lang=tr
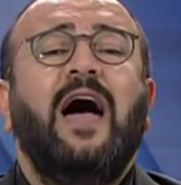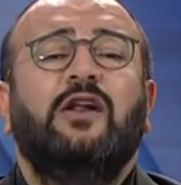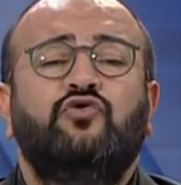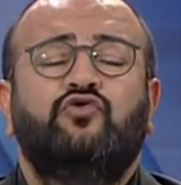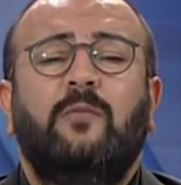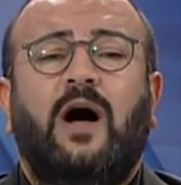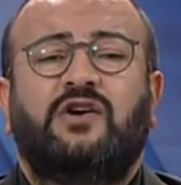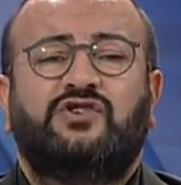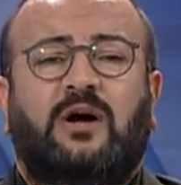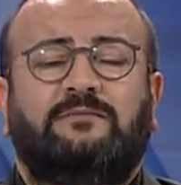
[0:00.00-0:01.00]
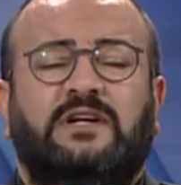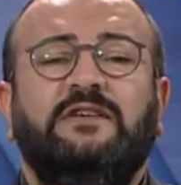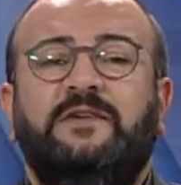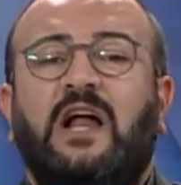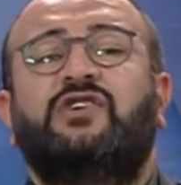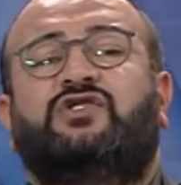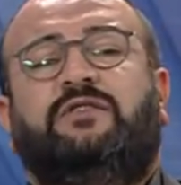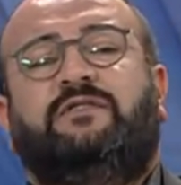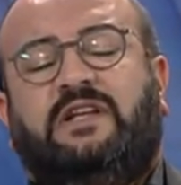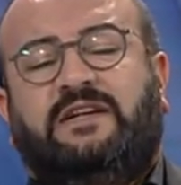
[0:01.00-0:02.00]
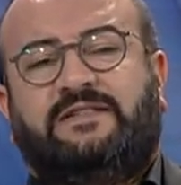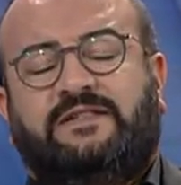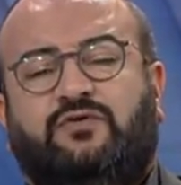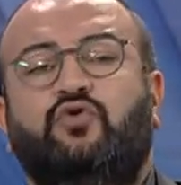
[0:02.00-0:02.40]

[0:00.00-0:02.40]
her cuma akşamları Flash TV'deyiz.